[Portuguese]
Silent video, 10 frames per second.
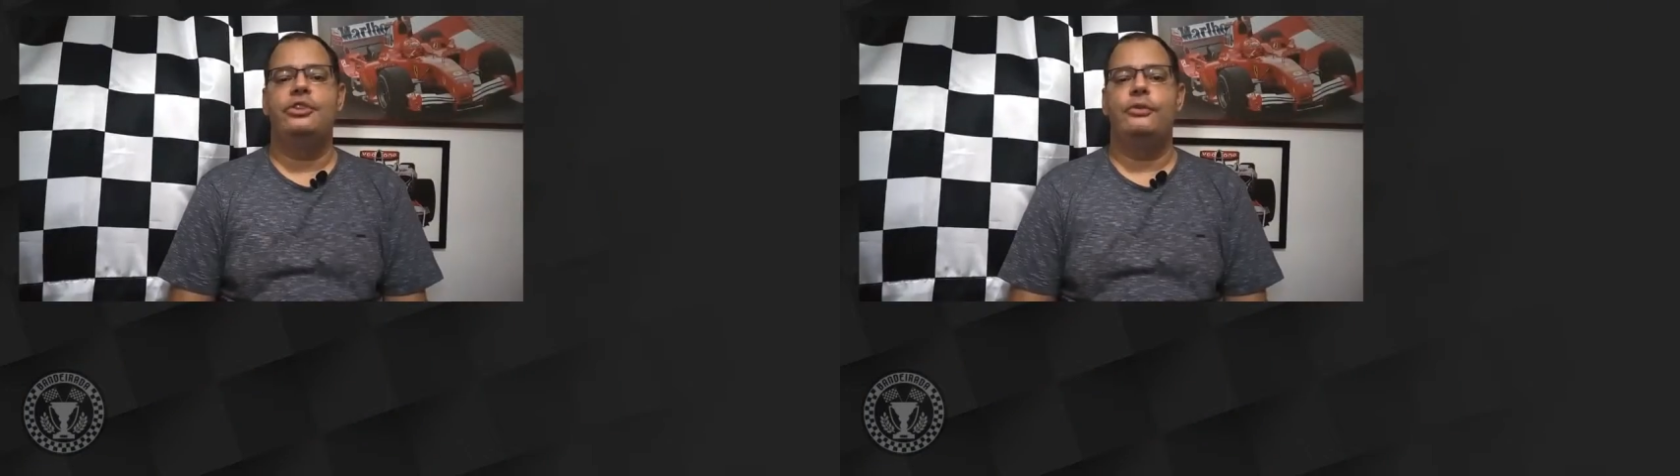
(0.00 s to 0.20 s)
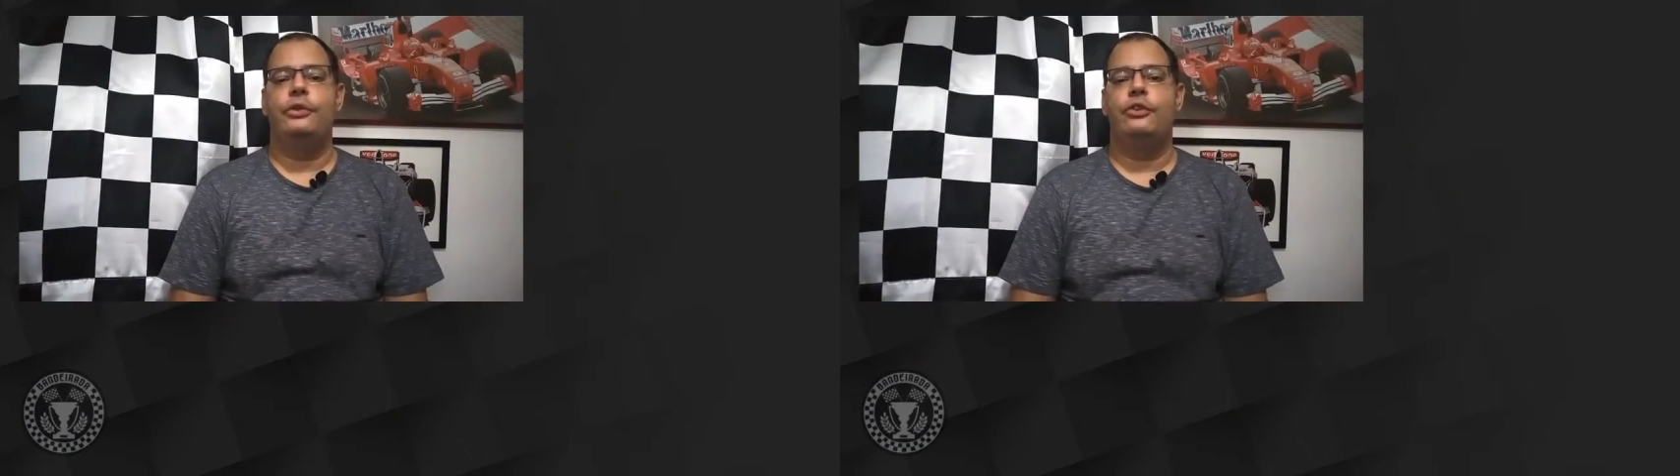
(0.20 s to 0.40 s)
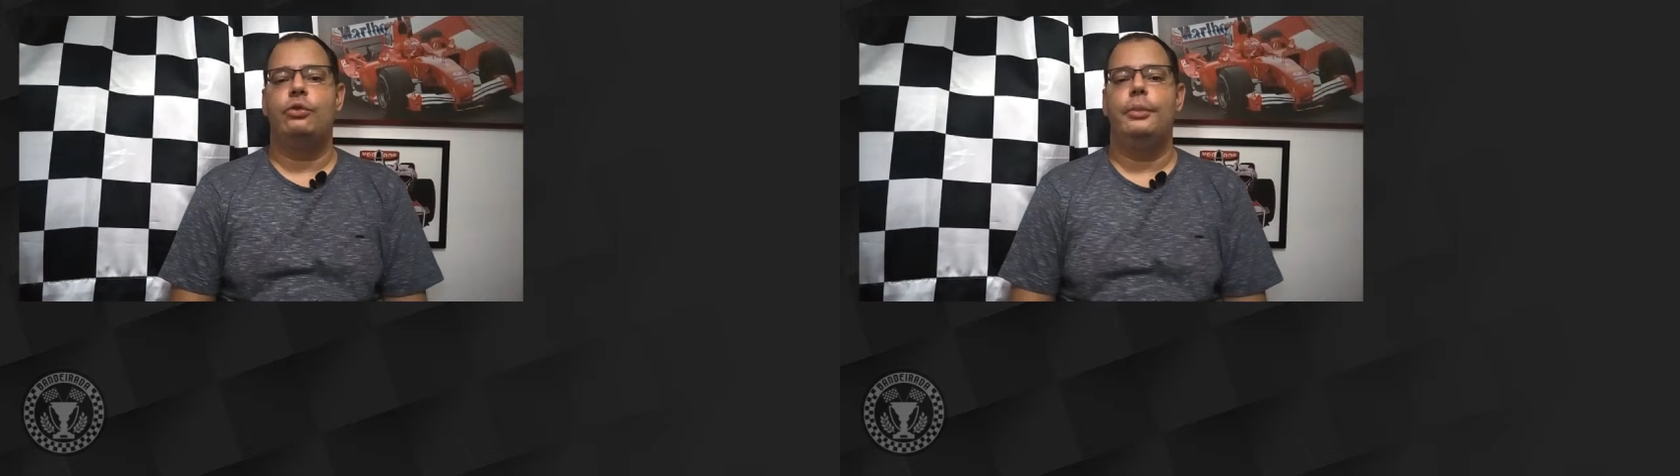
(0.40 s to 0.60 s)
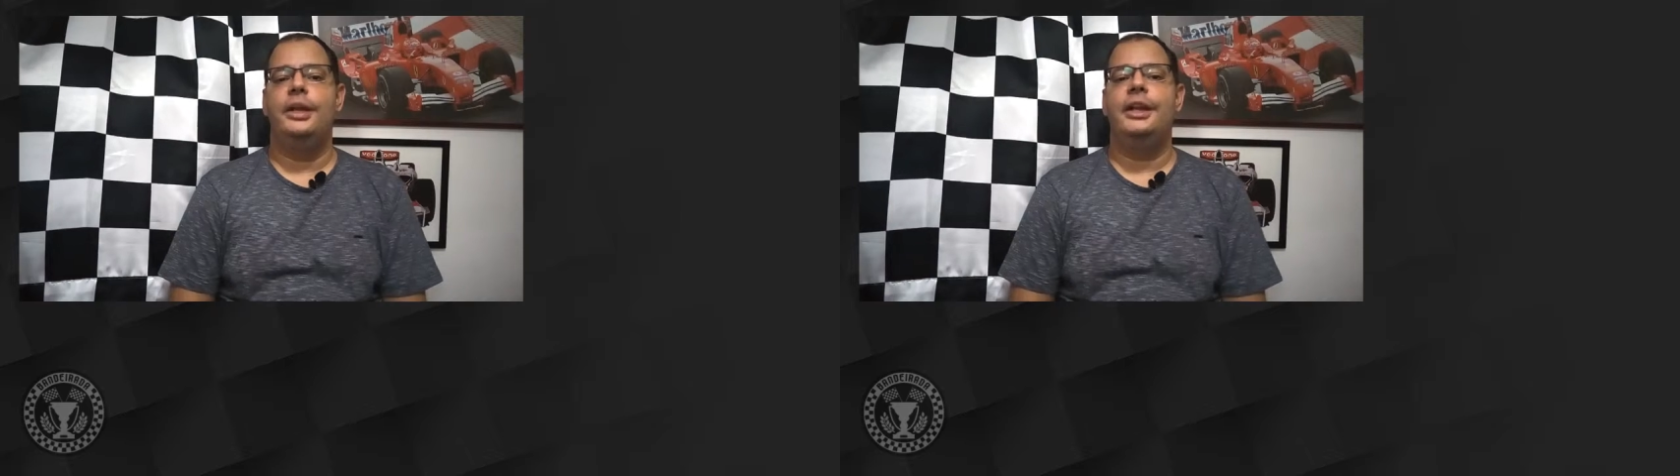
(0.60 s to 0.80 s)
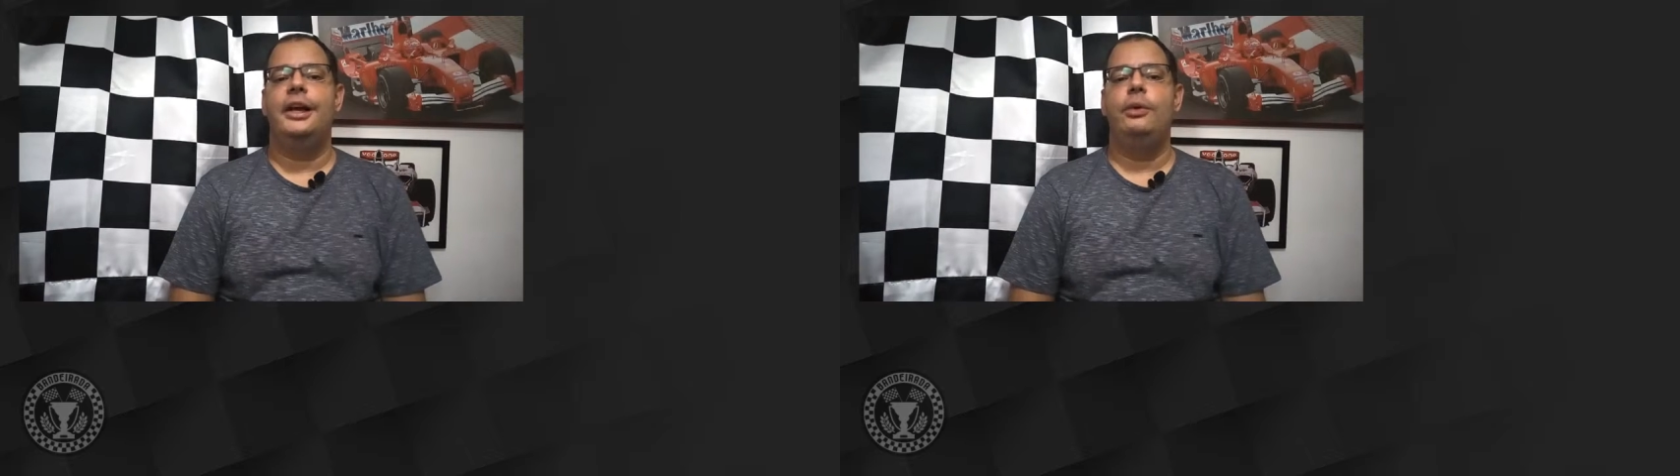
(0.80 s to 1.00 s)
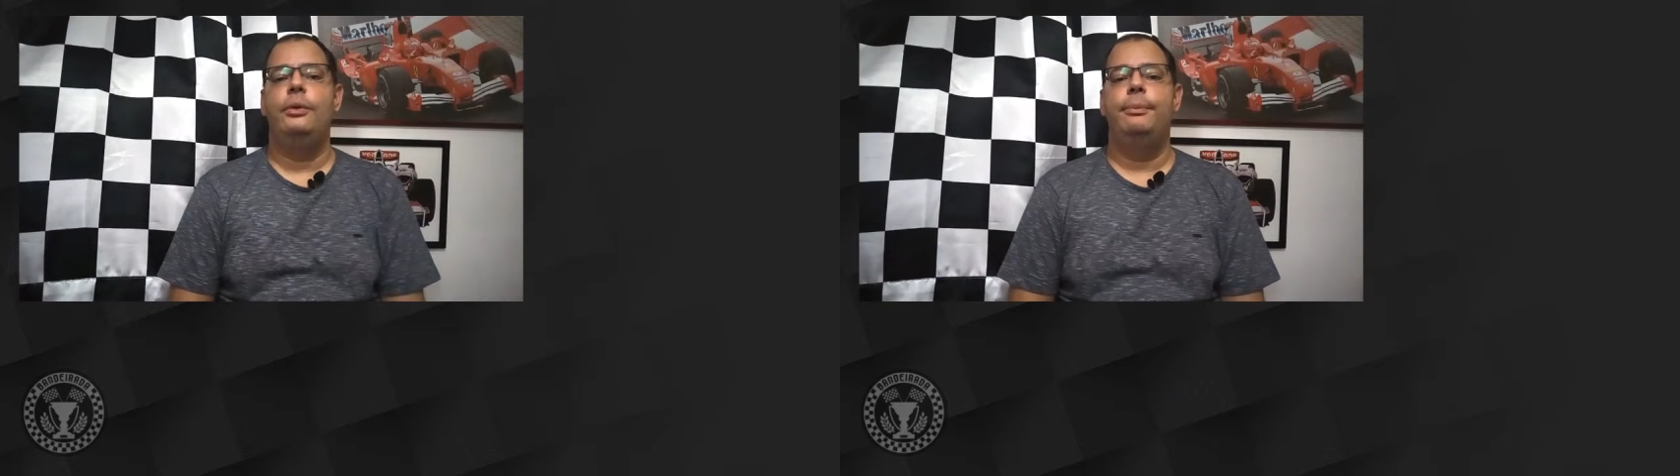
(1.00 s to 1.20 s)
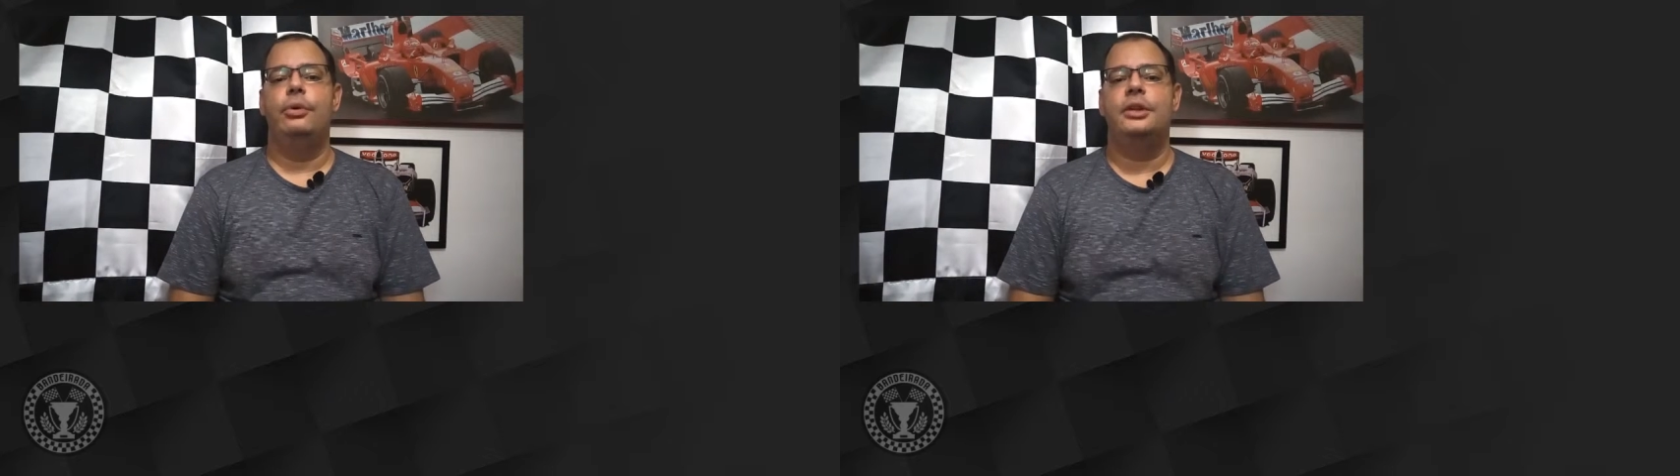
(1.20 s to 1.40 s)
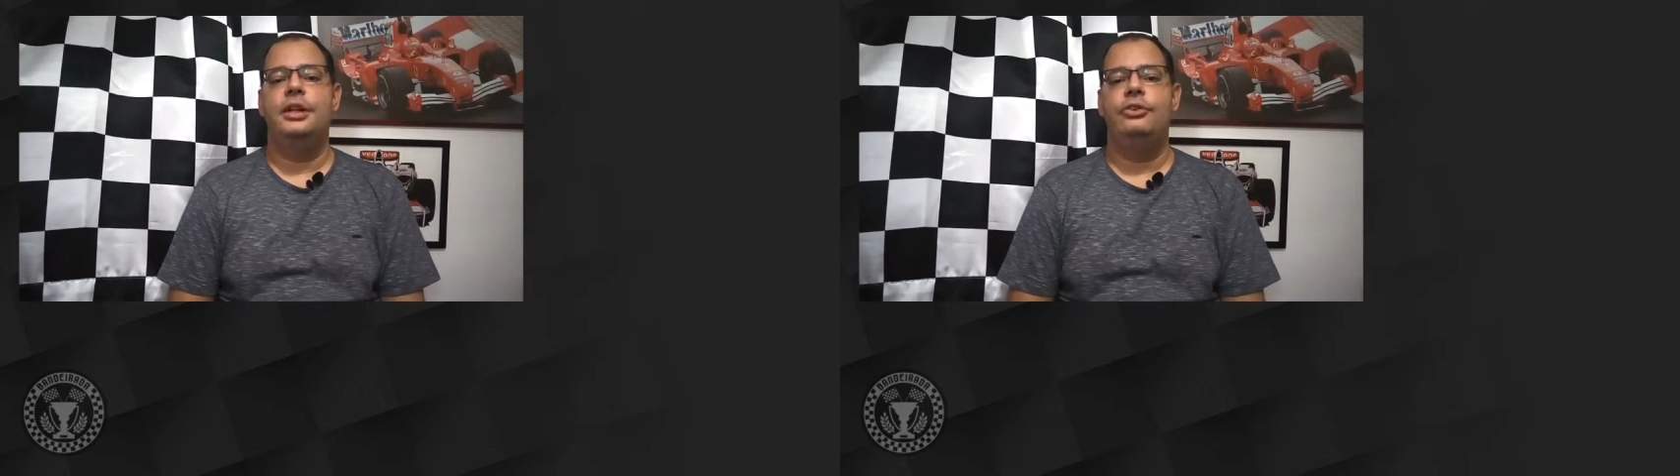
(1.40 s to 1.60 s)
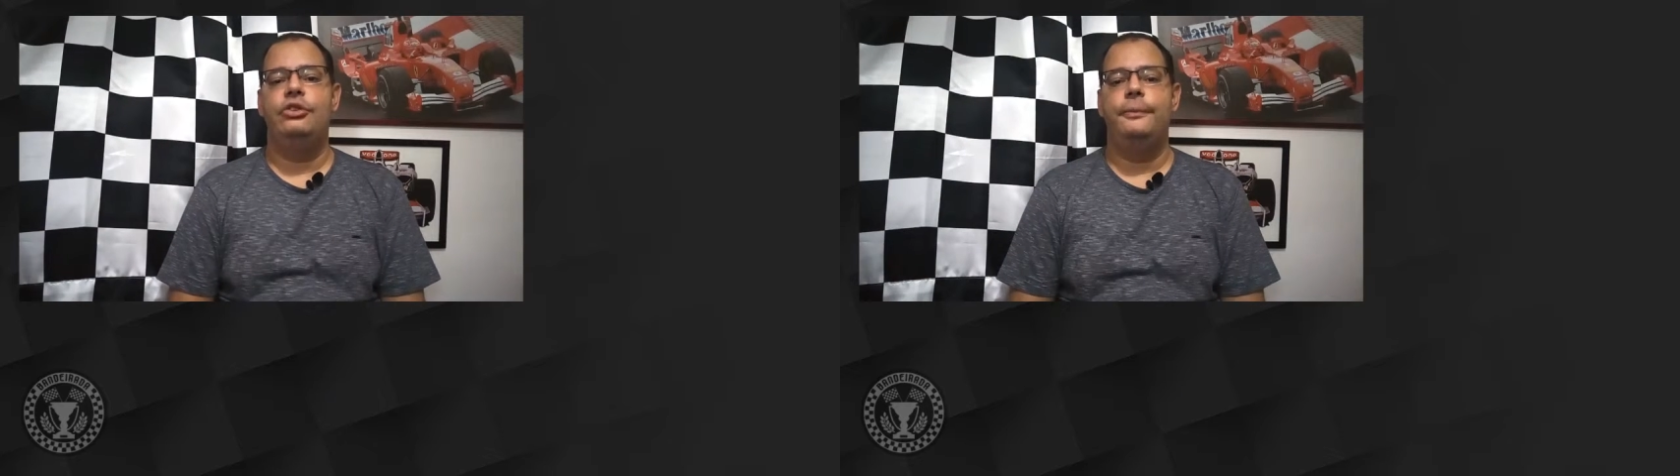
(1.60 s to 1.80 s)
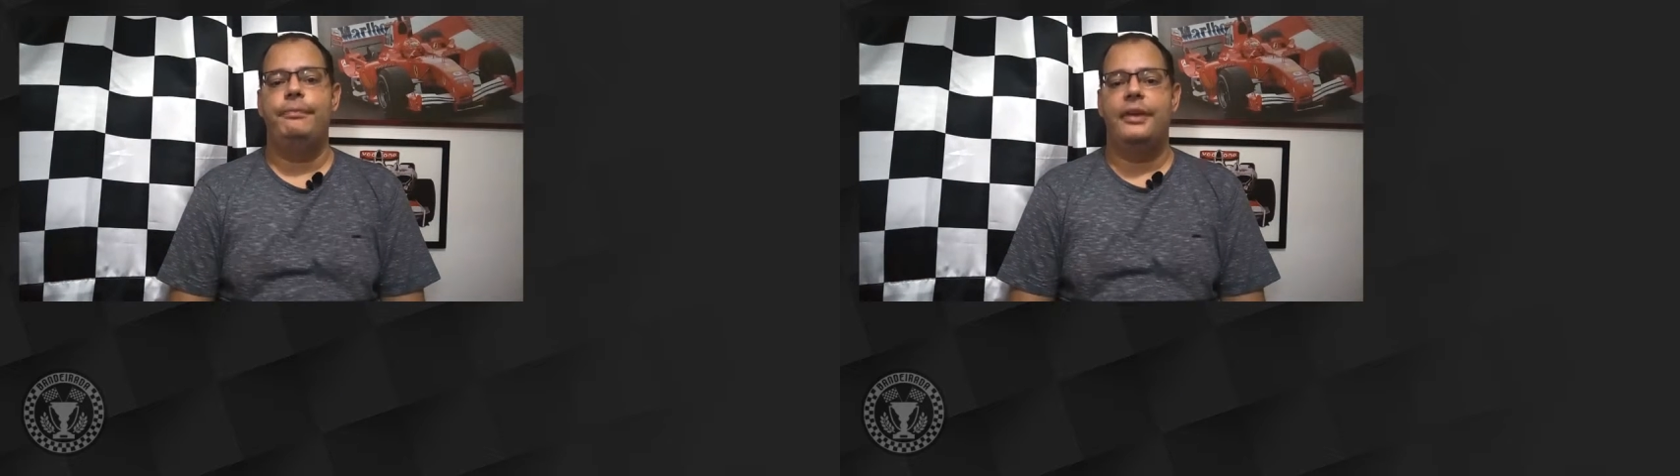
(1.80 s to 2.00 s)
é vocês comentarem, o importante